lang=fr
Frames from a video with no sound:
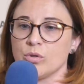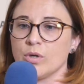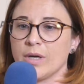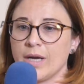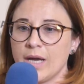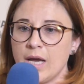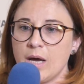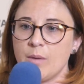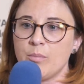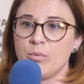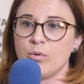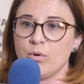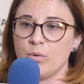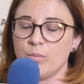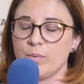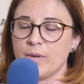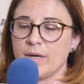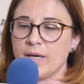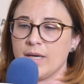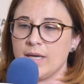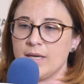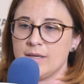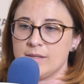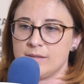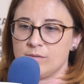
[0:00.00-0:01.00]

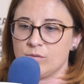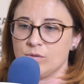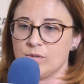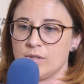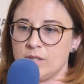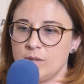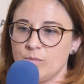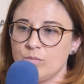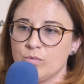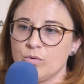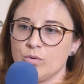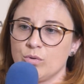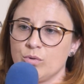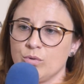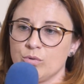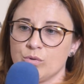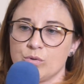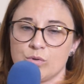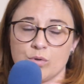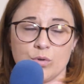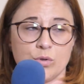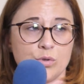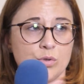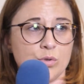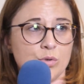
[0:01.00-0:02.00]
réapproprier ce type de
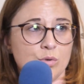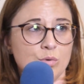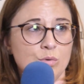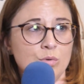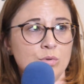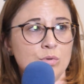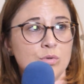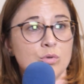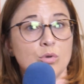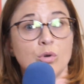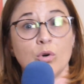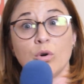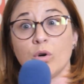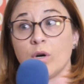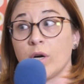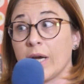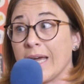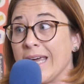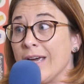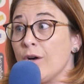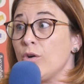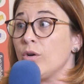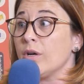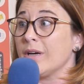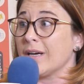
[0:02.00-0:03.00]
construction, de
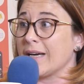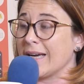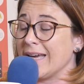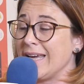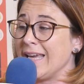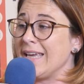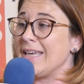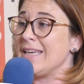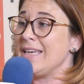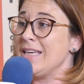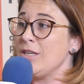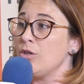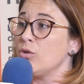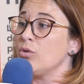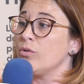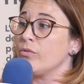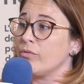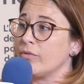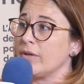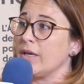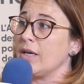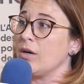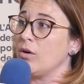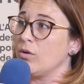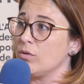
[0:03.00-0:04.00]

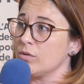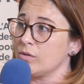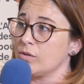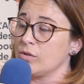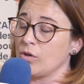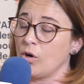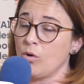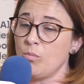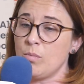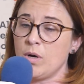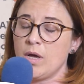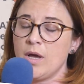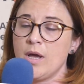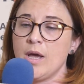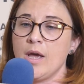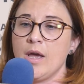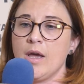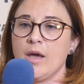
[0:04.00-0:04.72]
réinnover ré ensemble.